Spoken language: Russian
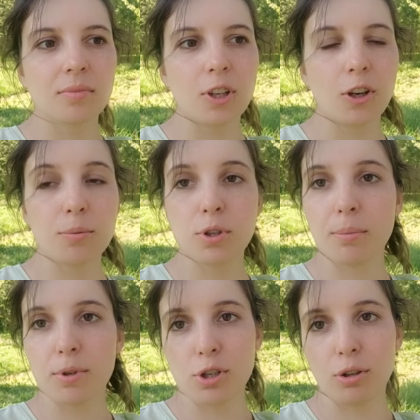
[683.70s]
Я вообще
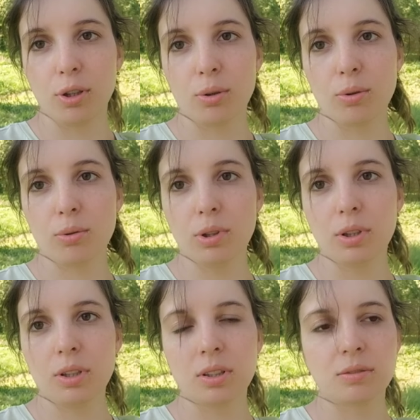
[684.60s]
обожаю такой
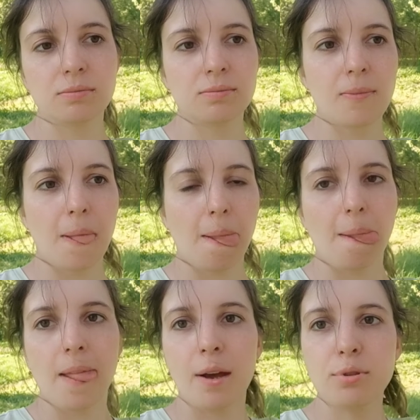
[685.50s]
отдых.
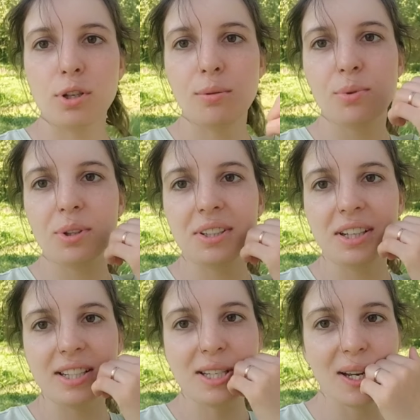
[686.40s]
Я вообще люблю
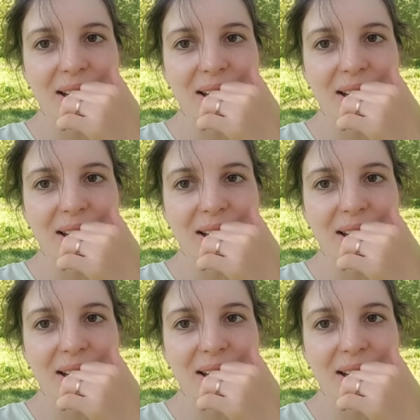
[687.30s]
отдыхать